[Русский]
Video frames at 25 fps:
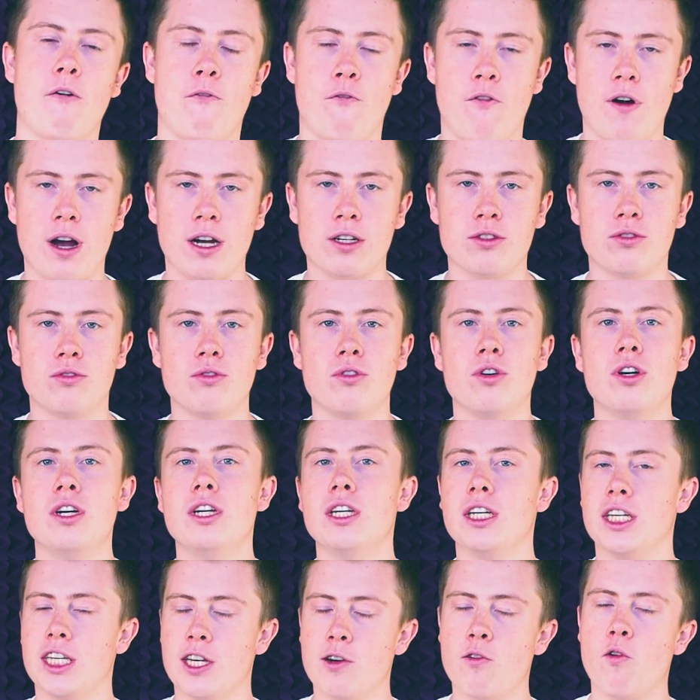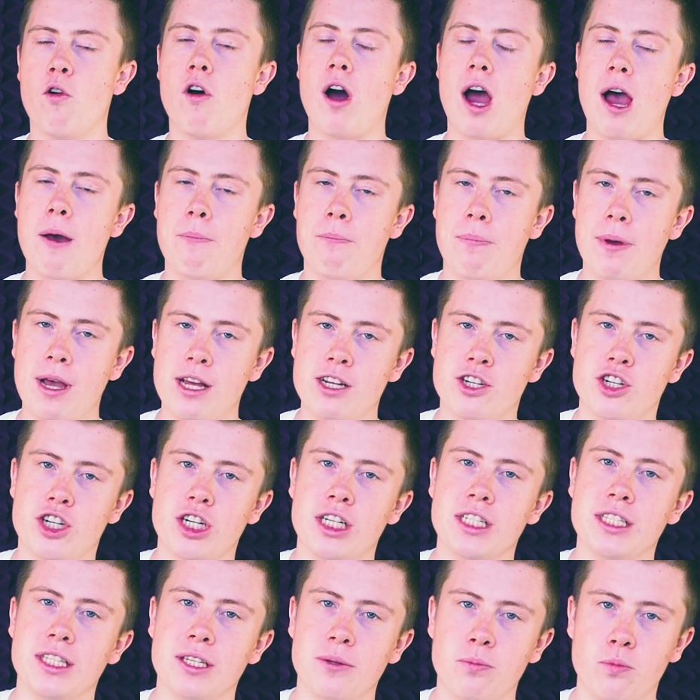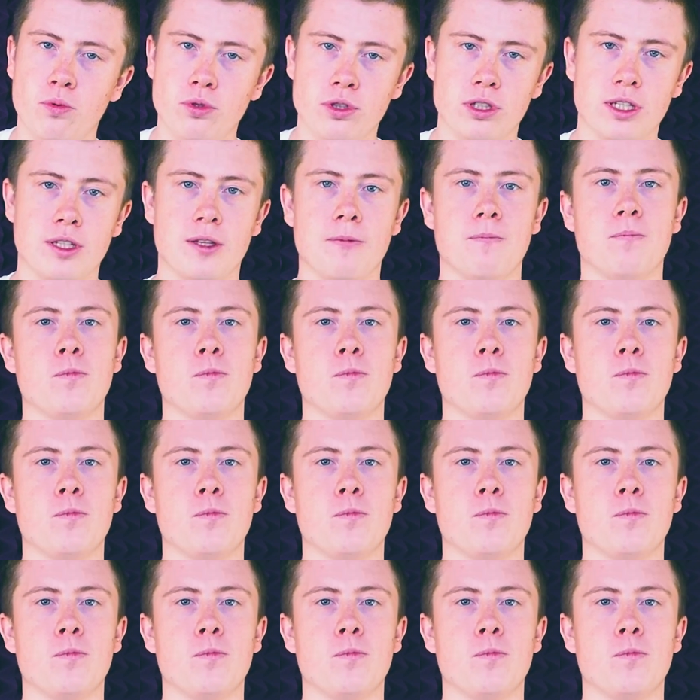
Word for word: факту его опять же не будет.